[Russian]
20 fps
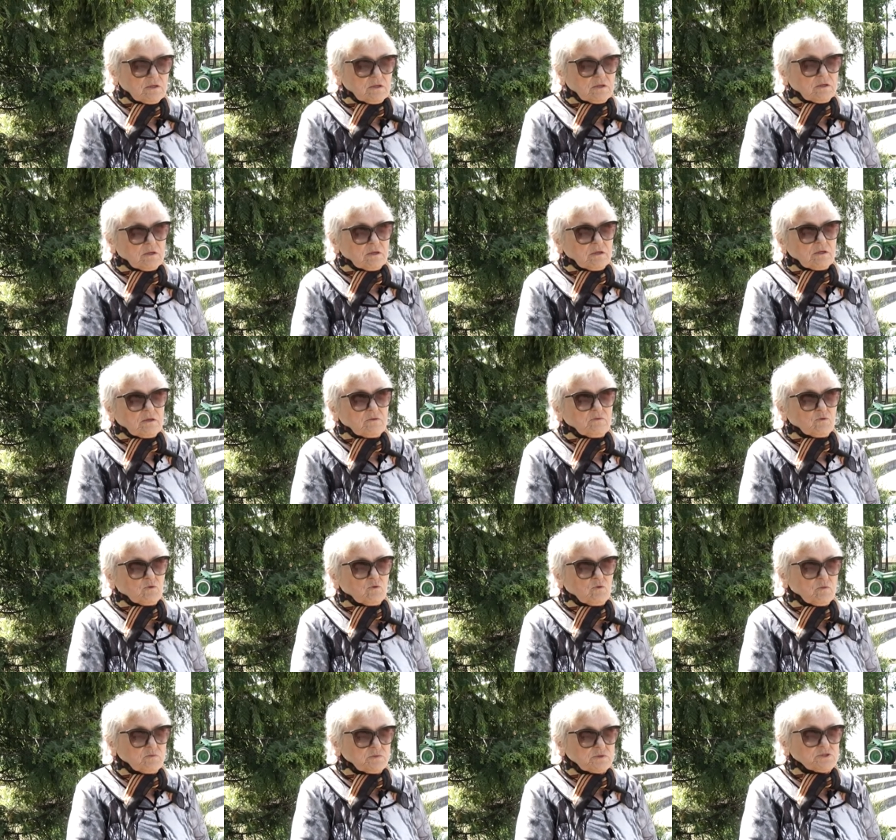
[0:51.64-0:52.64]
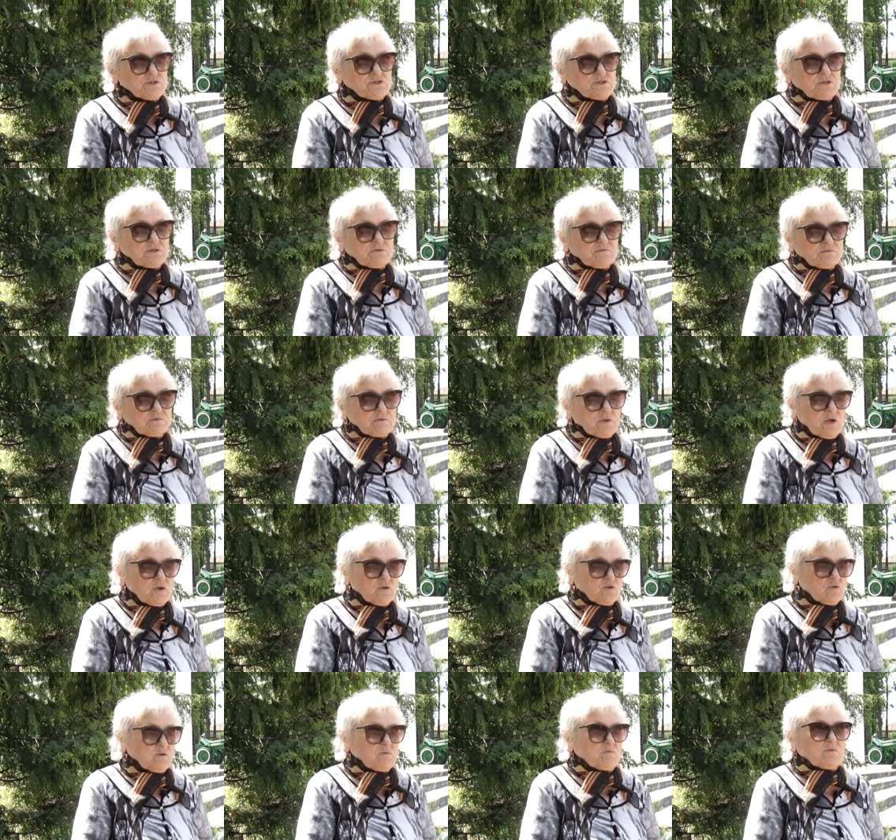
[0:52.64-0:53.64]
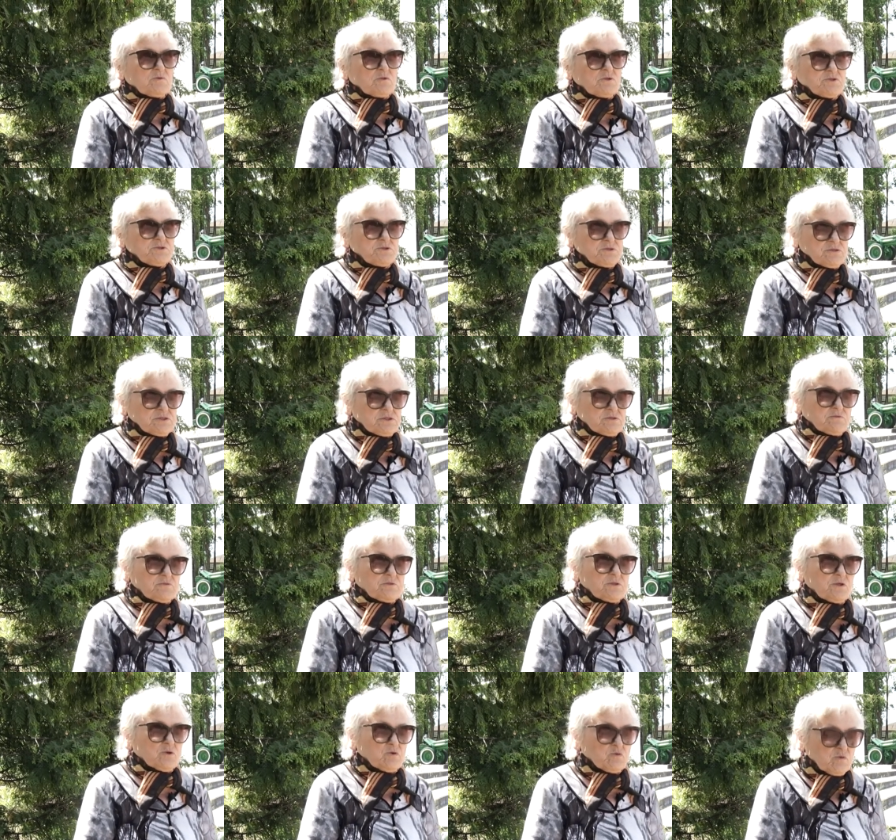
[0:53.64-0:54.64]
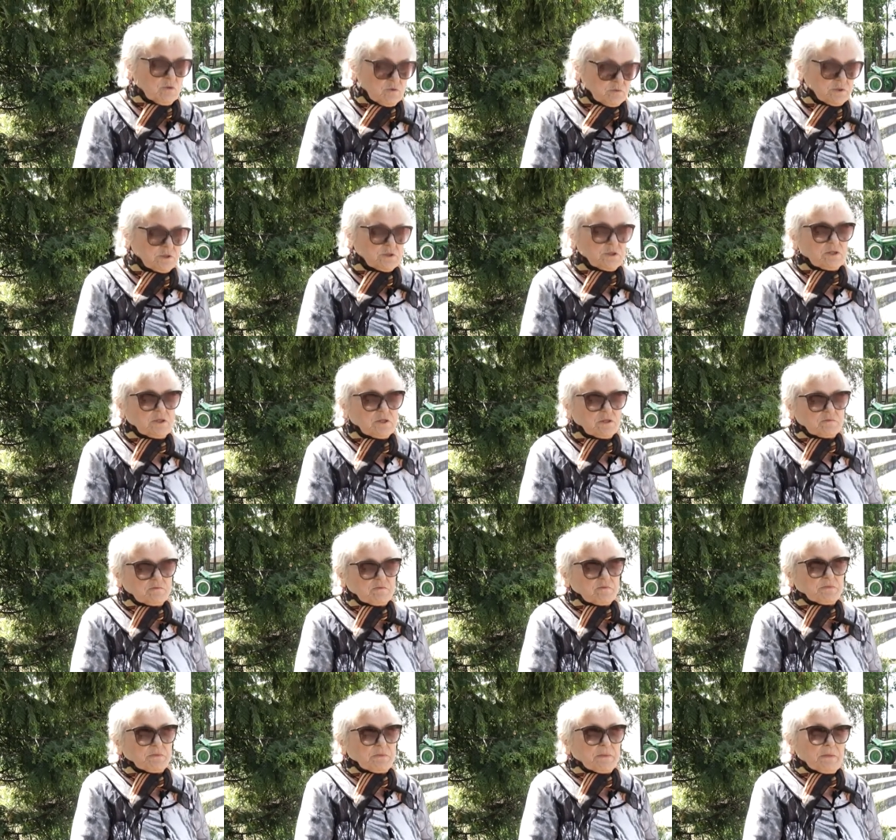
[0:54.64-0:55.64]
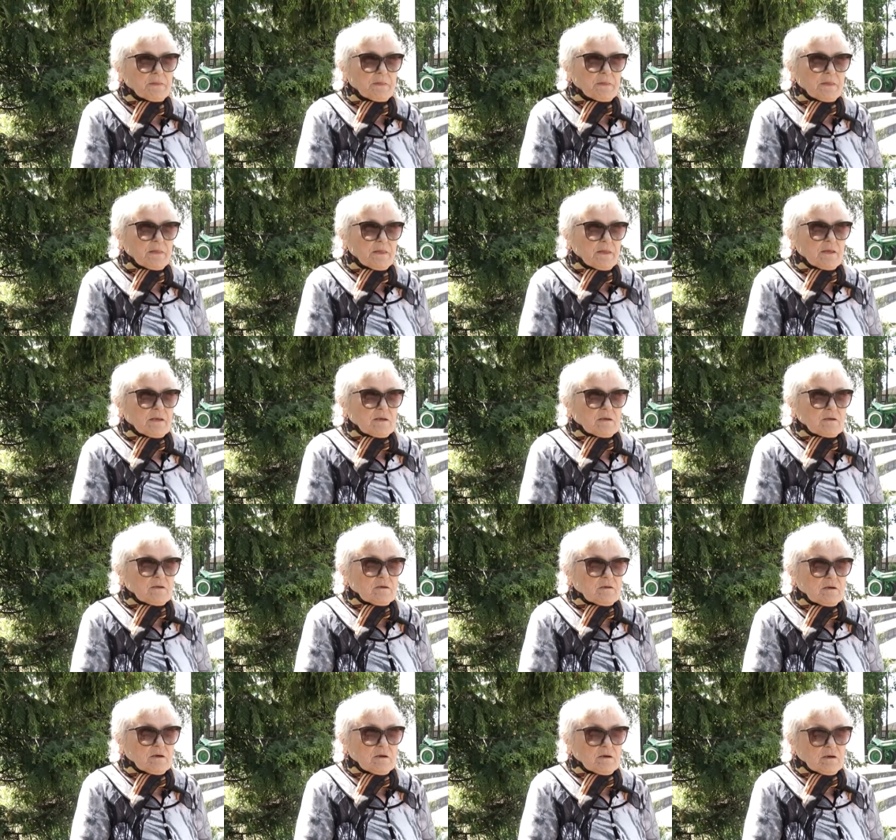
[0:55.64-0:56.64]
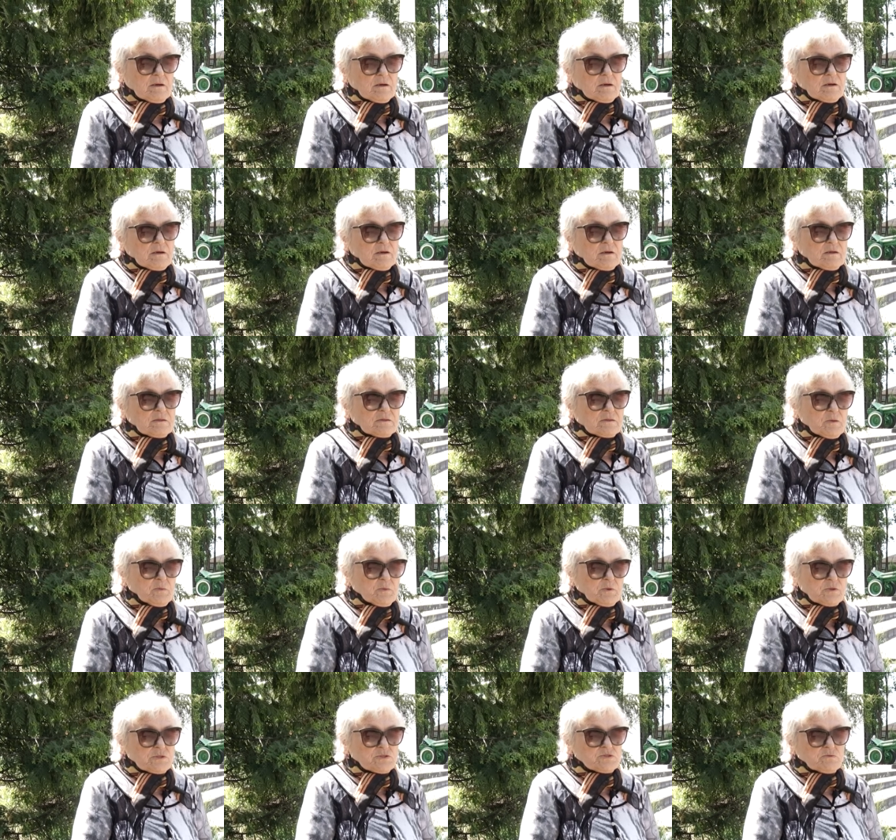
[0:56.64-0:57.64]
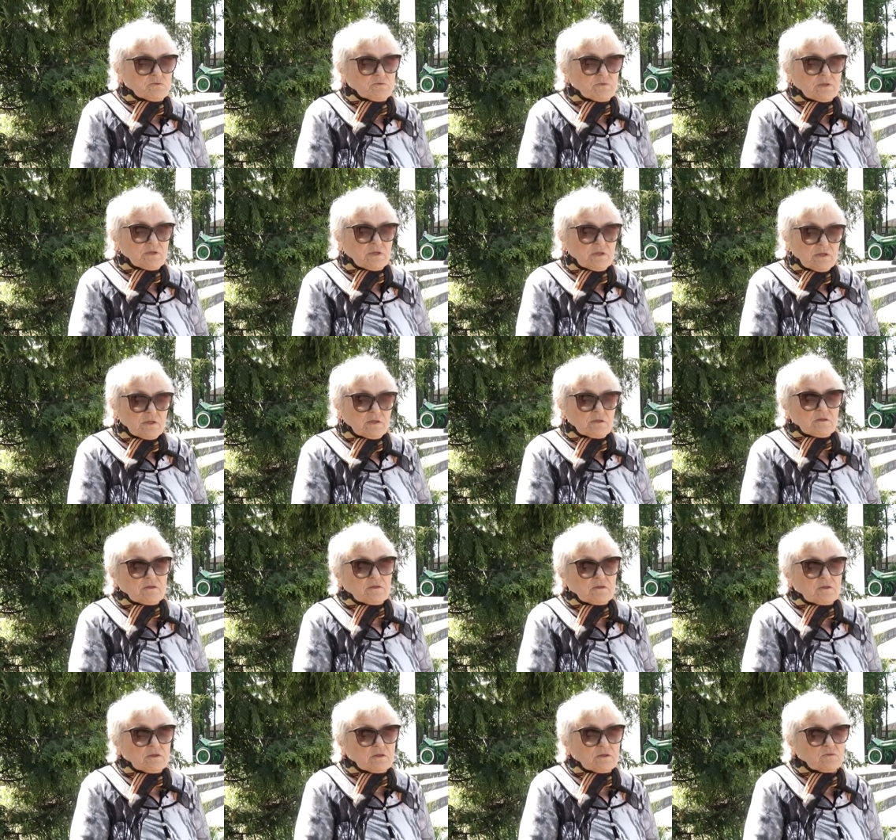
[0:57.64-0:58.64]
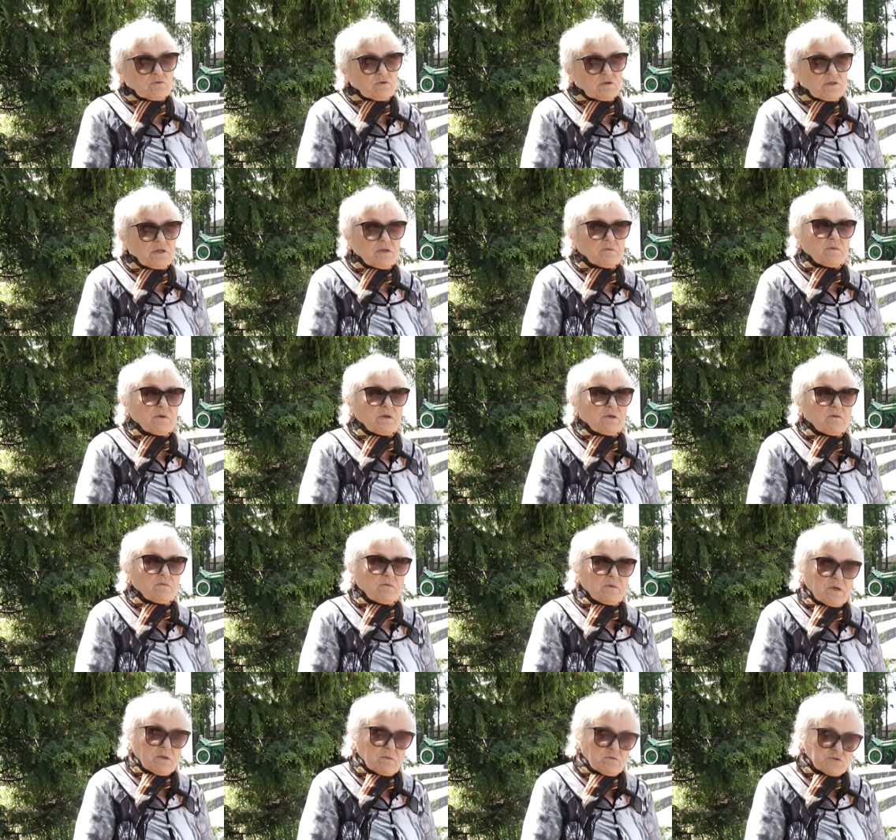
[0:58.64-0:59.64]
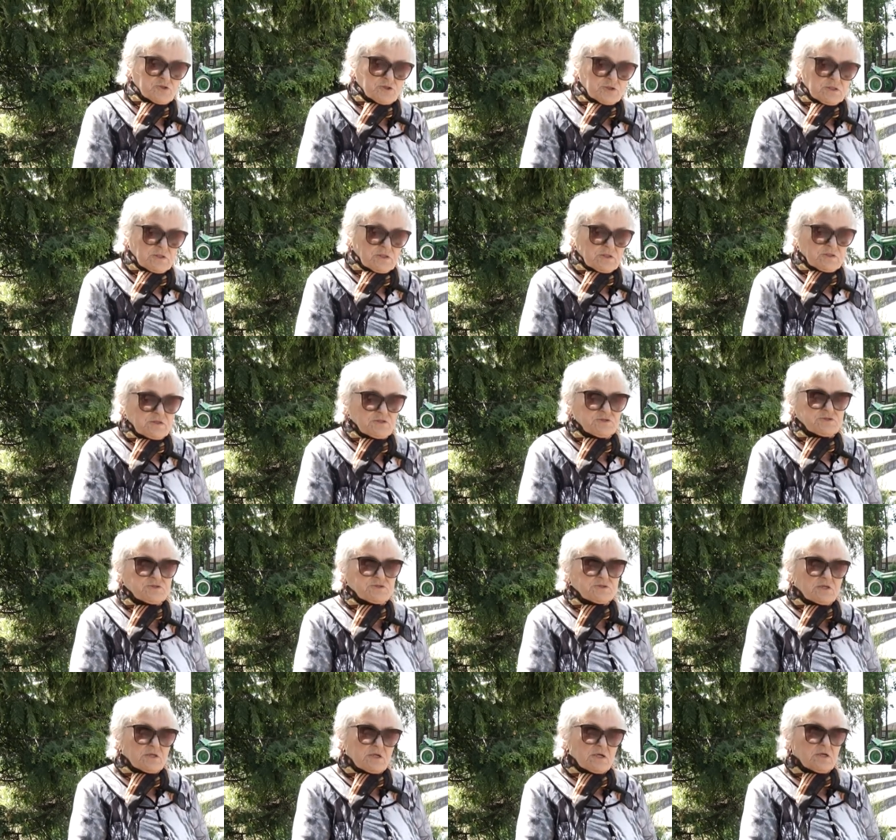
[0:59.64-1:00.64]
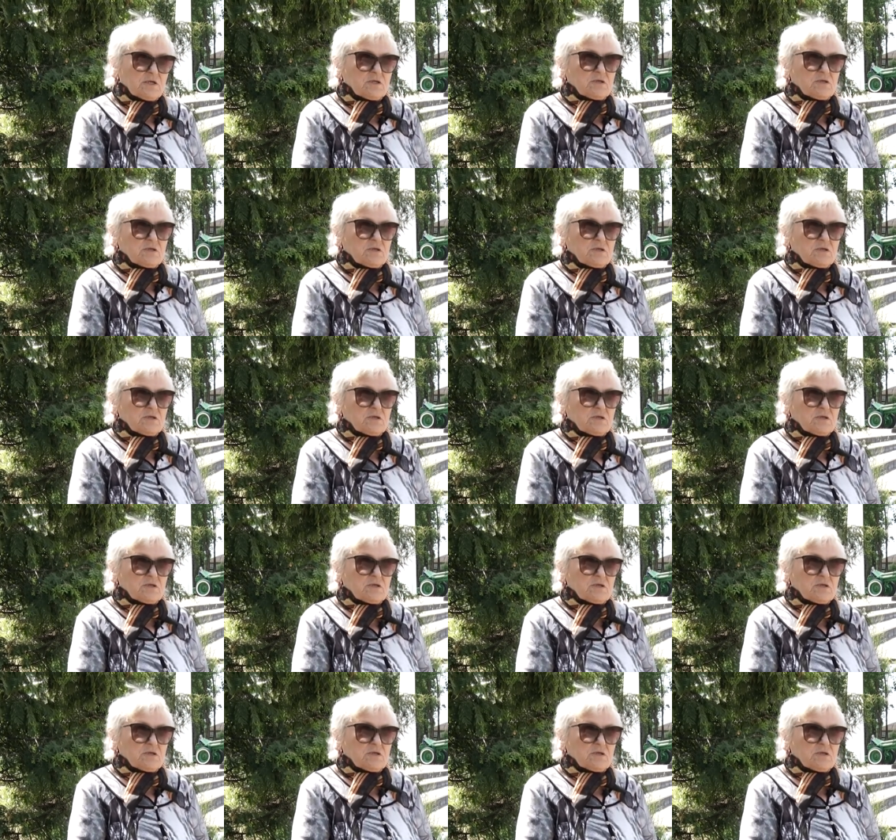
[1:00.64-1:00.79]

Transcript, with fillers: э, в комнате, а дом – единственная комната. А напротив меня глухонемая бабушка, это сестра